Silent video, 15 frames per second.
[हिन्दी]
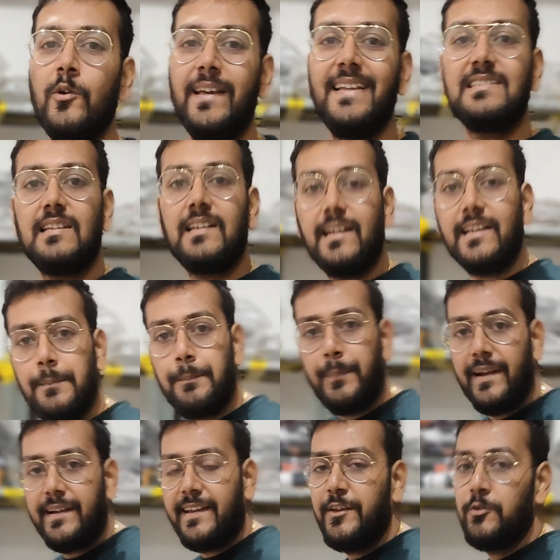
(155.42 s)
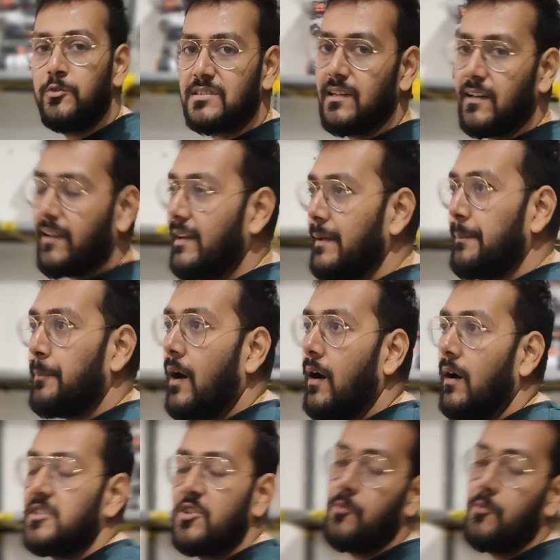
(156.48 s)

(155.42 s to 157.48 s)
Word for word: इस तरह की पीटी यूज कर रहे हैं जो